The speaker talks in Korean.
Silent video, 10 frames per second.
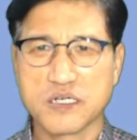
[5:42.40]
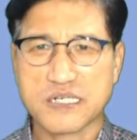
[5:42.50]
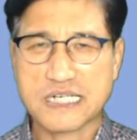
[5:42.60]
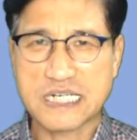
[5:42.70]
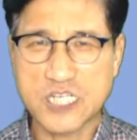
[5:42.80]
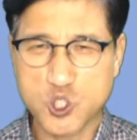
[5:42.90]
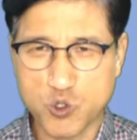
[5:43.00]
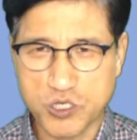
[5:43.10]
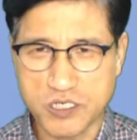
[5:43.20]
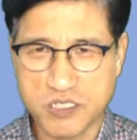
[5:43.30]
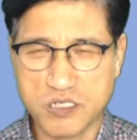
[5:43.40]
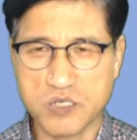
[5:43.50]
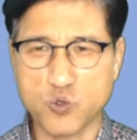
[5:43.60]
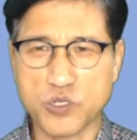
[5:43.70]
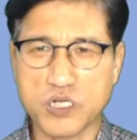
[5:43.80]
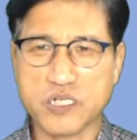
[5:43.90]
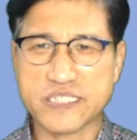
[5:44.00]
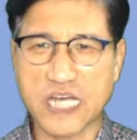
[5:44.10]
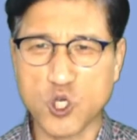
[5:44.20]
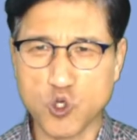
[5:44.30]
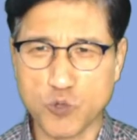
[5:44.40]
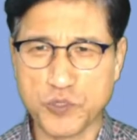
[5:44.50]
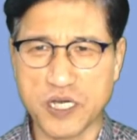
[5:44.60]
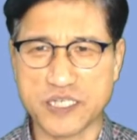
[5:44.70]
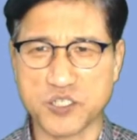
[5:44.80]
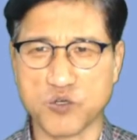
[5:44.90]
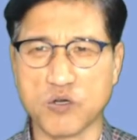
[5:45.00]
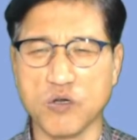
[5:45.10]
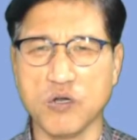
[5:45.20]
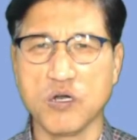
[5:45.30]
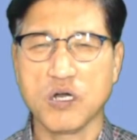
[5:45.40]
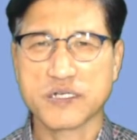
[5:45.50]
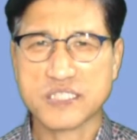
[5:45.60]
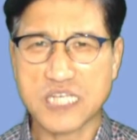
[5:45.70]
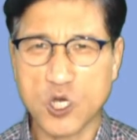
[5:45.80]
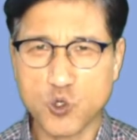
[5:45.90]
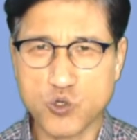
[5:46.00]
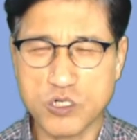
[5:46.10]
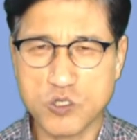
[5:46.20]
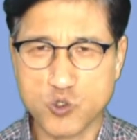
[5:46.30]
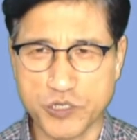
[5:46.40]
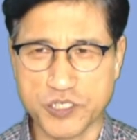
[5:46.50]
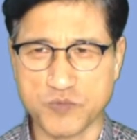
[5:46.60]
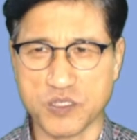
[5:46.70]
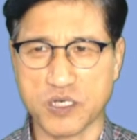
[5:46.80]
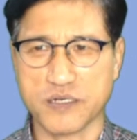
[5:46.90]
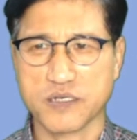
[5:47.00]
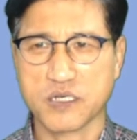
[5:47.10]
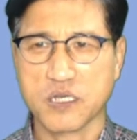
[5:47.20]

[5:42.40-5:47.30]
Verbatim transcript: 그리스도께서 우리를 자유롭게 하시려고 자유를 주셨습니다.